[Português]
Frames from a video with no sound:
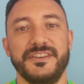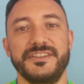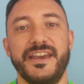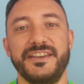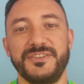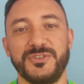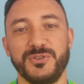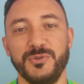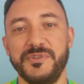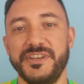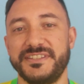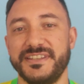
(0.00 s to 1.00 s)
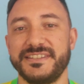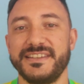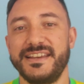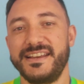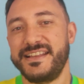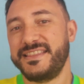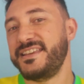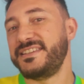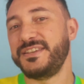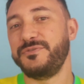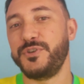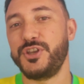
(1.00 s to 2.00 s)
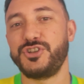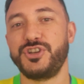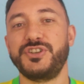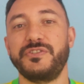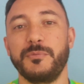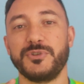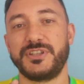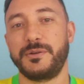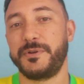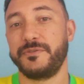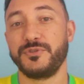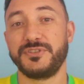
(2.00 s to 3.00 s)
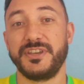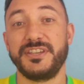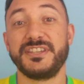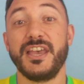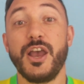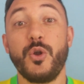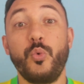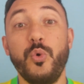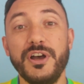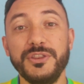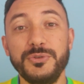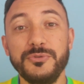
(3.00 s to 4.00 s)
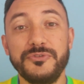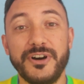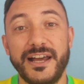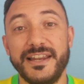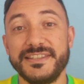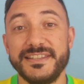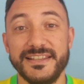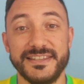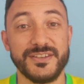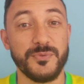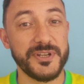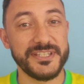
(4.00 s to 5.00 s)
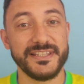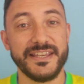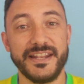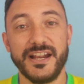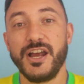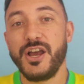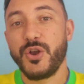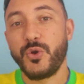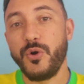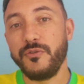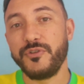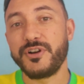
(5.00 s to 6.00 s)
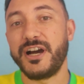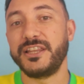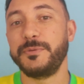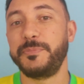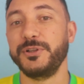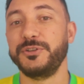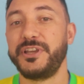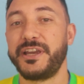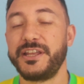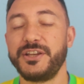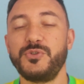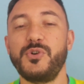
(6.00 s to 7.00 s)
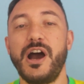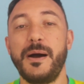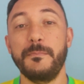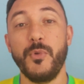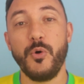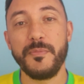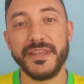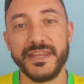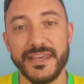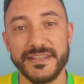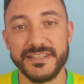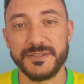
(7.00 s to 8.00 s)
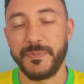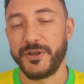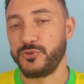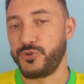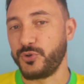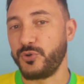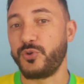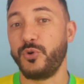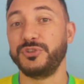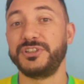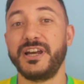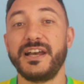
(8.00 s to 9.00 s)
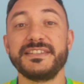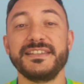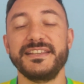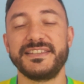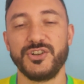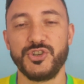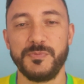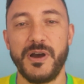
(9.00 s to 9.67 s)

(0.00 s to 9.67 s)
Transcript: E aí, seus clubistas? Nesse vídeo a gente vai mostrar para vocês quanto vale a seleção brasileira convocada pelo técnico Ramon Menezes para o jogo contra a seleção de